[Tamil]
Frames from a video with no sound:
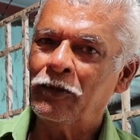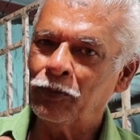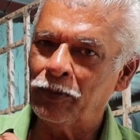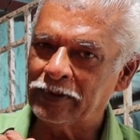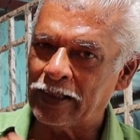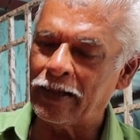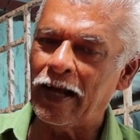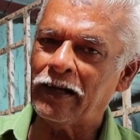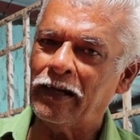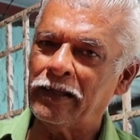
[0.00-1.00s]
இந்த
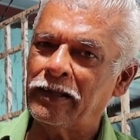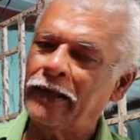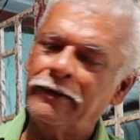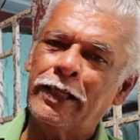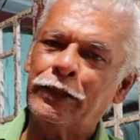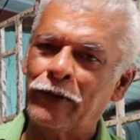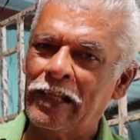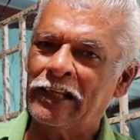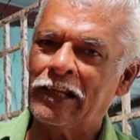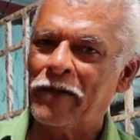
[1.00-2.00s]
நாட்டில் எந்த
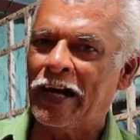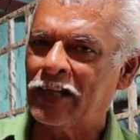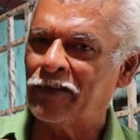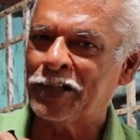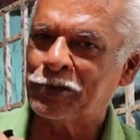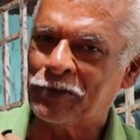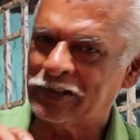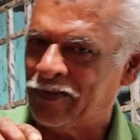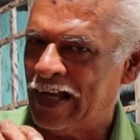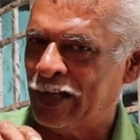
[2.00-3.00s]
தொழிலுக்குமே அட்வான்ஸ்
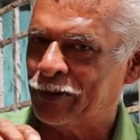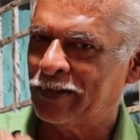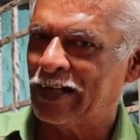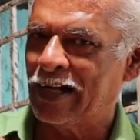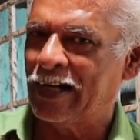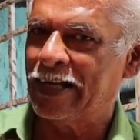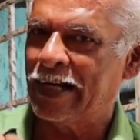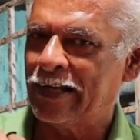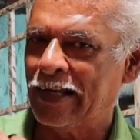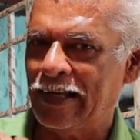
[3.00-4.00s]
கொடுத்து வேலை கொடுக்குறாங்களான்னு
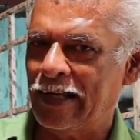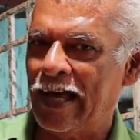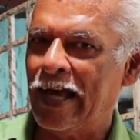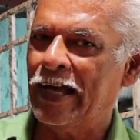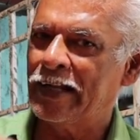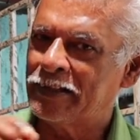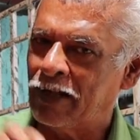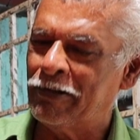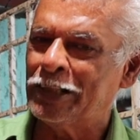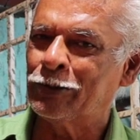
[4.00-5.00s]
கேட்டால் இல்லை ஆனால்
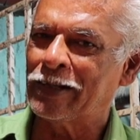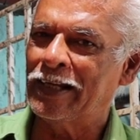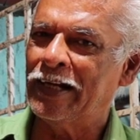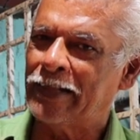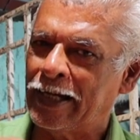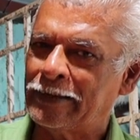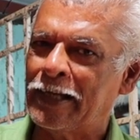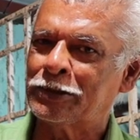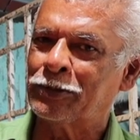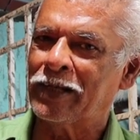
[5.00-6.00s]
ஜவுளித்துறையில்
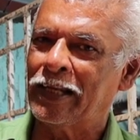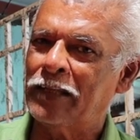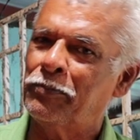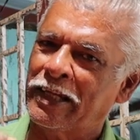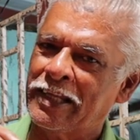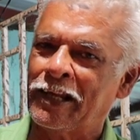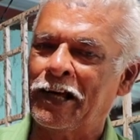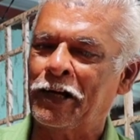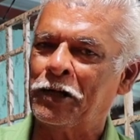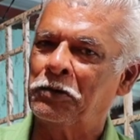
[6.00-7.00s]
டெக்டைல்ஸ் துறையில் அது பனியன்
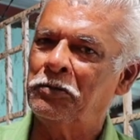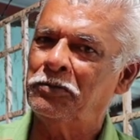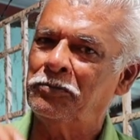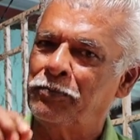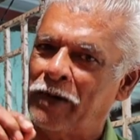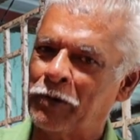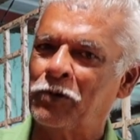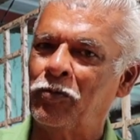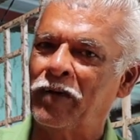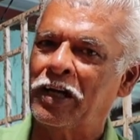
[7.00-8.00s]
ஆகட்டும்
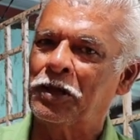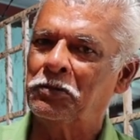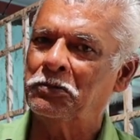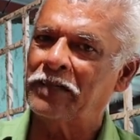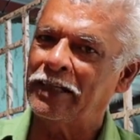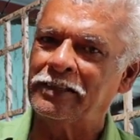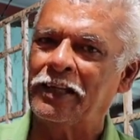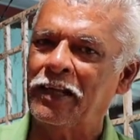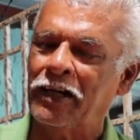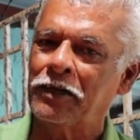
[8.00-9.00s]
பவர்லூம் ஆகட்டும்
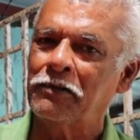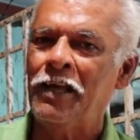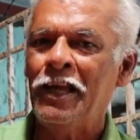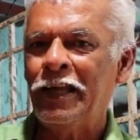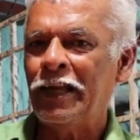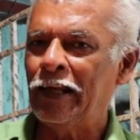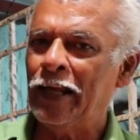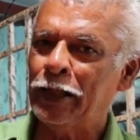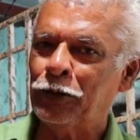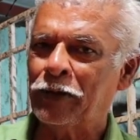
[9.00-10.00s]
கைத்தறி ஆகட்டும்
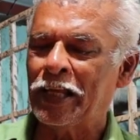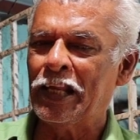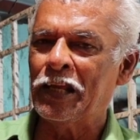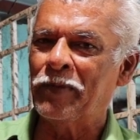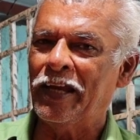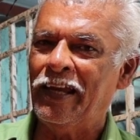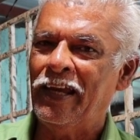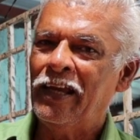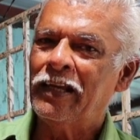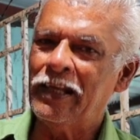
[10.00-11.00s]
எல்லா துறையிலையுமே
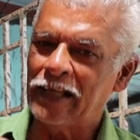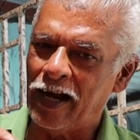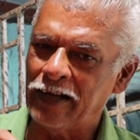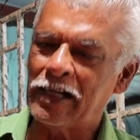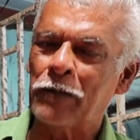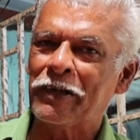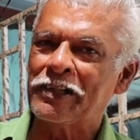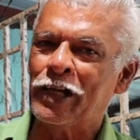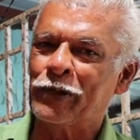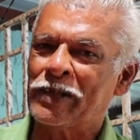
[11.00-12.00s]
இன்றைக்கி ஆட்கள்
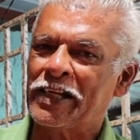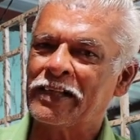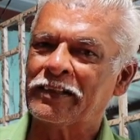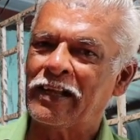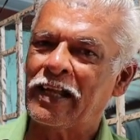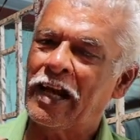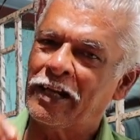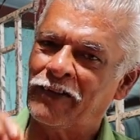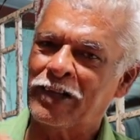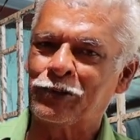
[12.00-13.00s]
பற்றாக்குறை இருக்கிறதுனால
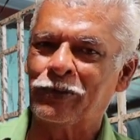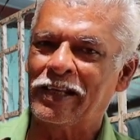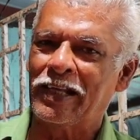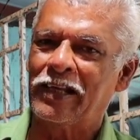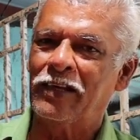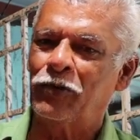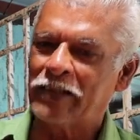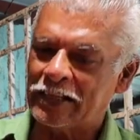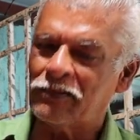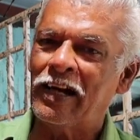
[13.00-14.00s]
அட்வான்ஸ் கொடுக்குறாங்க ஒரு
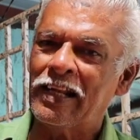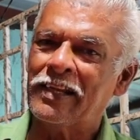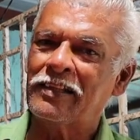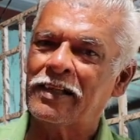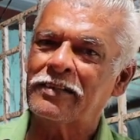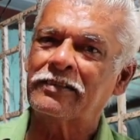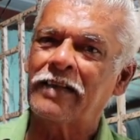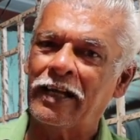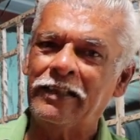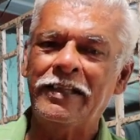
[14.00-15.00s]
நெசவாளிகளும் தெரிஞ்சு
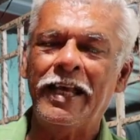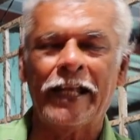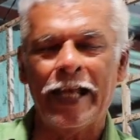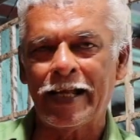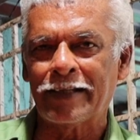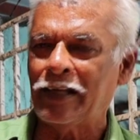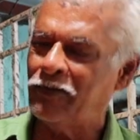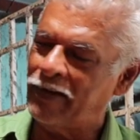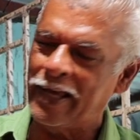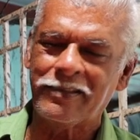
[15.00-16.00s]
தகுதியே கேட்கறதுல
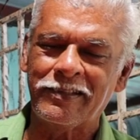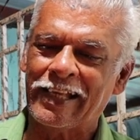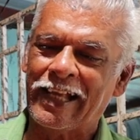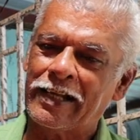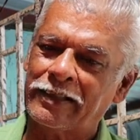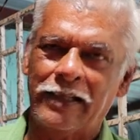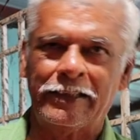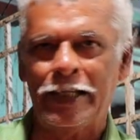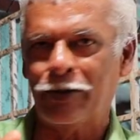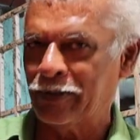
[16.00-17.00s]
வயசு கேட்கறதுல
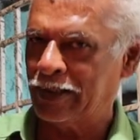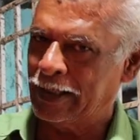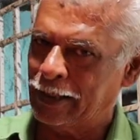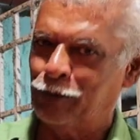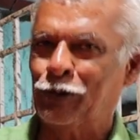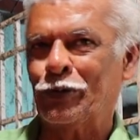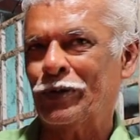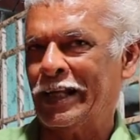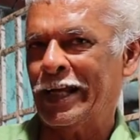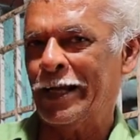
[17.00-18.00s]
தறி கொடுக்குறாங்க நூல்
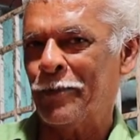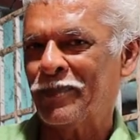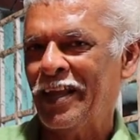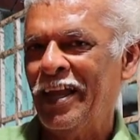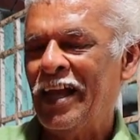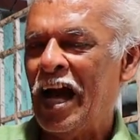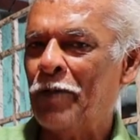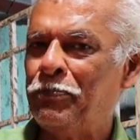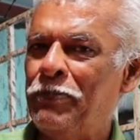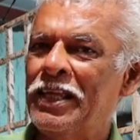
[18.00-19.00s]
கொடுக்குறாங்க
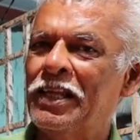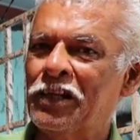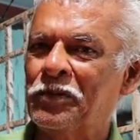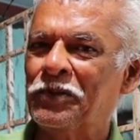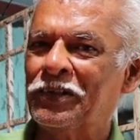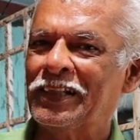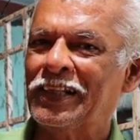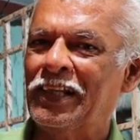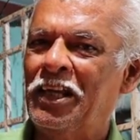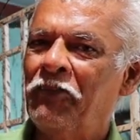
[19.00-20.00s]
அப்படி இருக்கும்போது
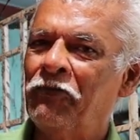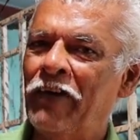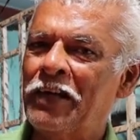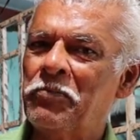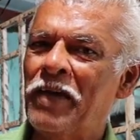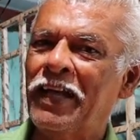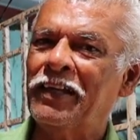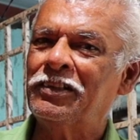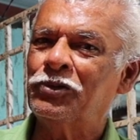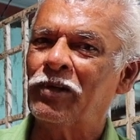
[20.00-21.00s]

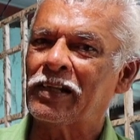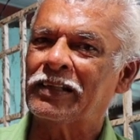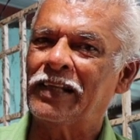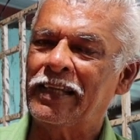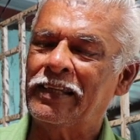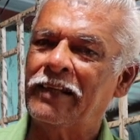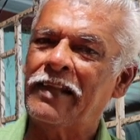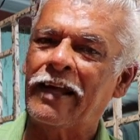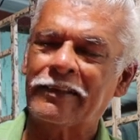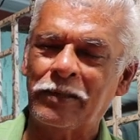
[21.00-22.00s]
வறுமைங்கிறது சொல்கிறதுல என்ன
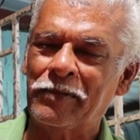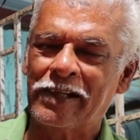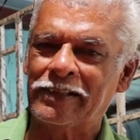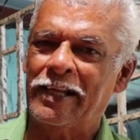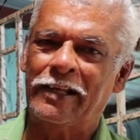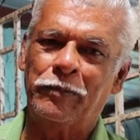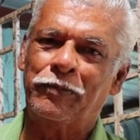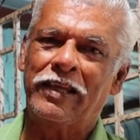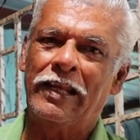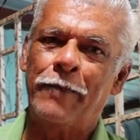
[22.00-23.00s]
அர்த்தம் இருக்குதுன்னு எனக்கு
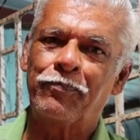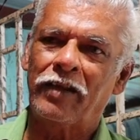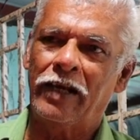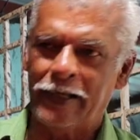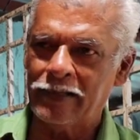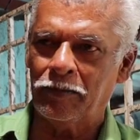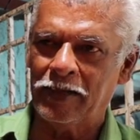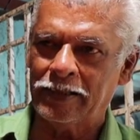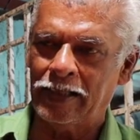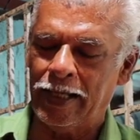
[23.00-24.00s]
புரியல அதே
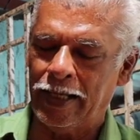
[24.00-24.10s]
சமயத்தில்